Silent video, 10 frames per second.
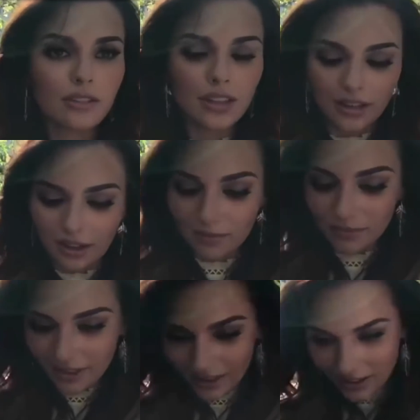Gustavo
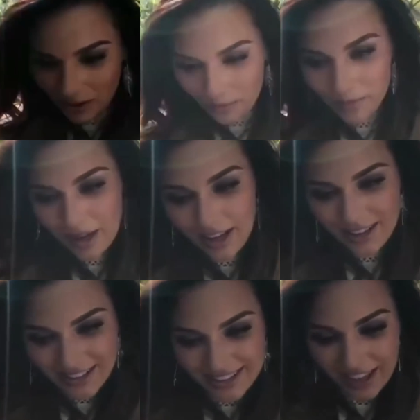Adolfo
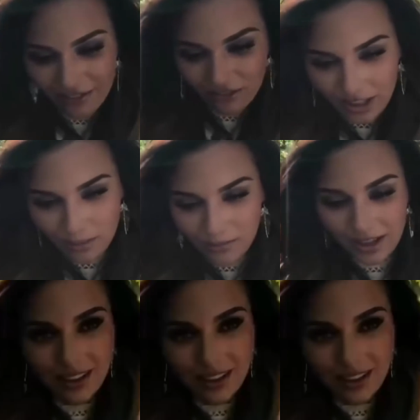cuando habló del